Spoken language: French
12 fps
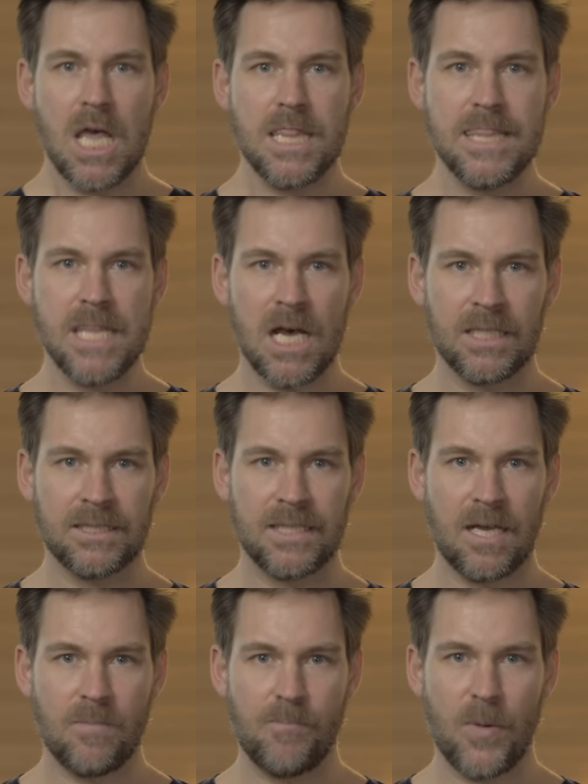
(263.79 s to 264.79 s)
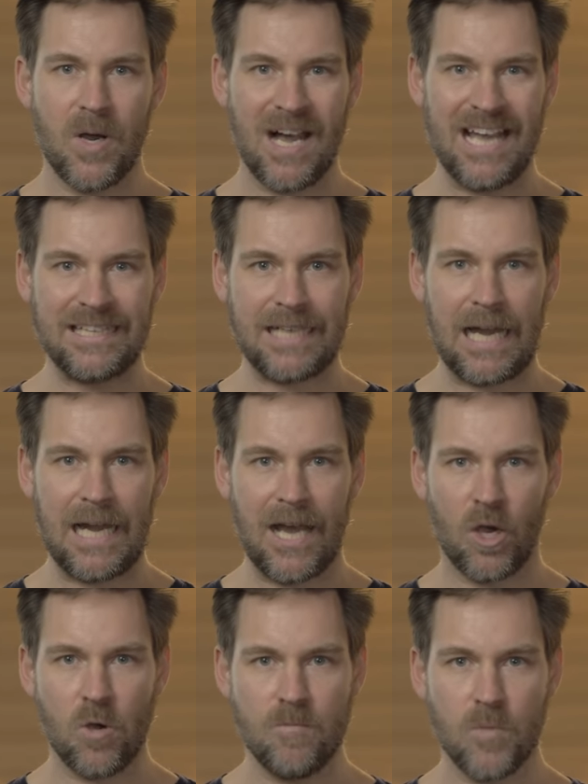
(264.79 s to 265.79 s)
n'entend pas être à
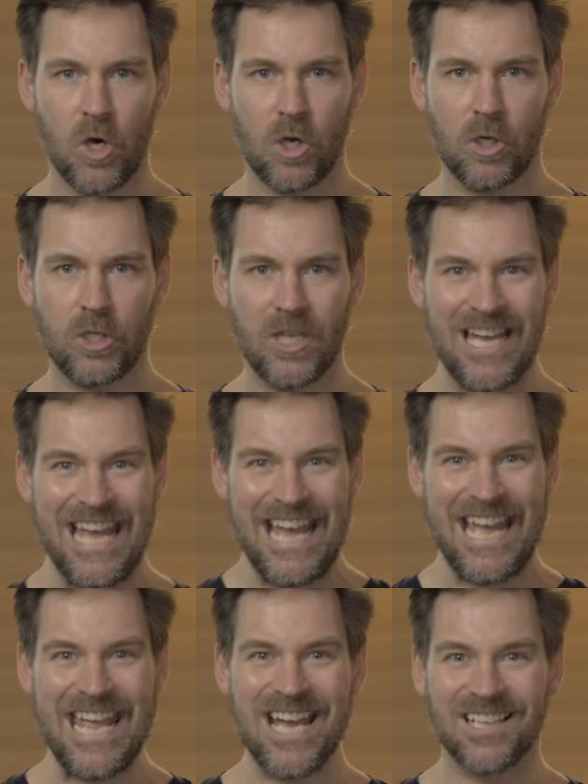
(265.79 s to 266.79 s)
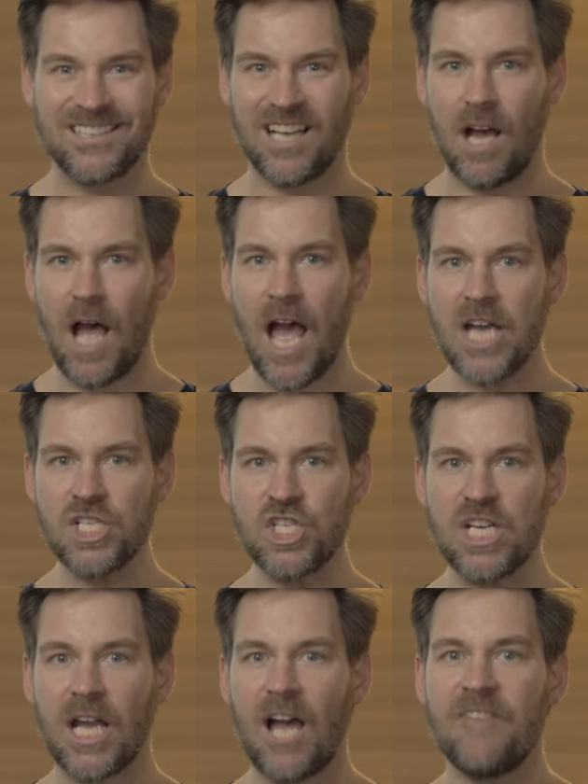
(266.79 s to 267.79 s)
la remorque et entend
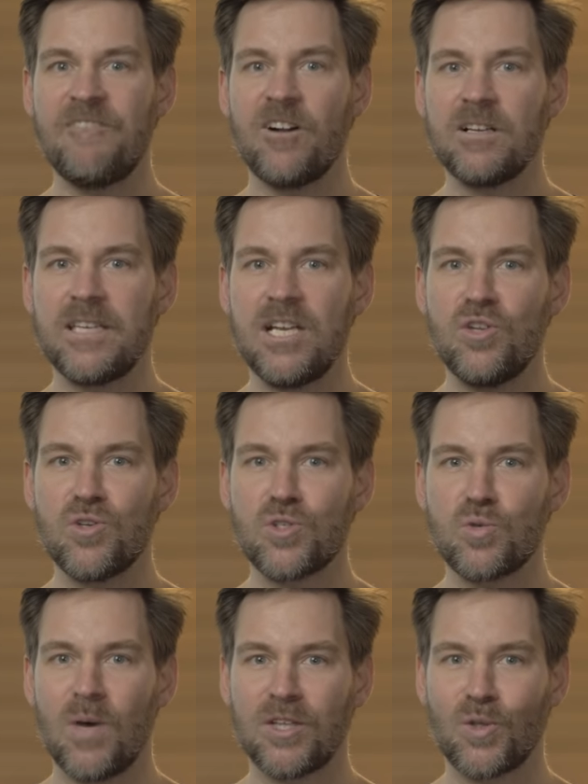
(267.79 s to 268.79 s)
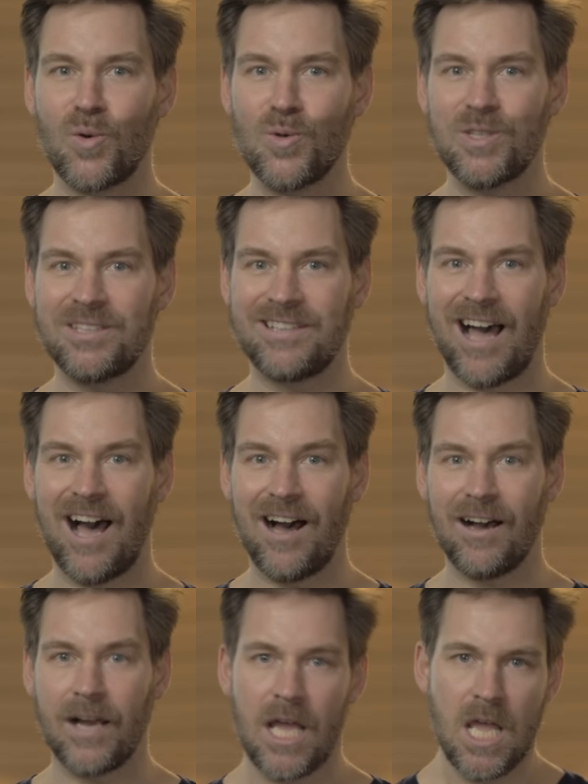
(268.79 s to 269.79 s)
agir avant qu'il ne soit trop
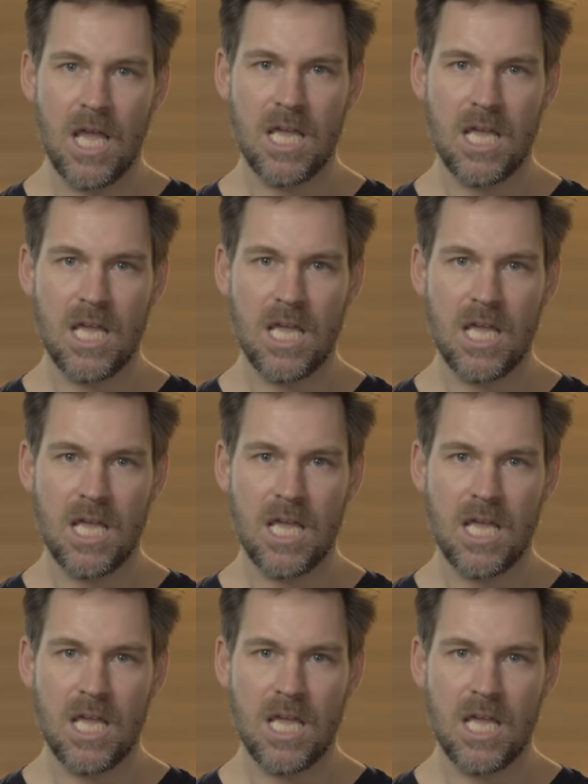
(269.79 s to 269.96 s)
tard.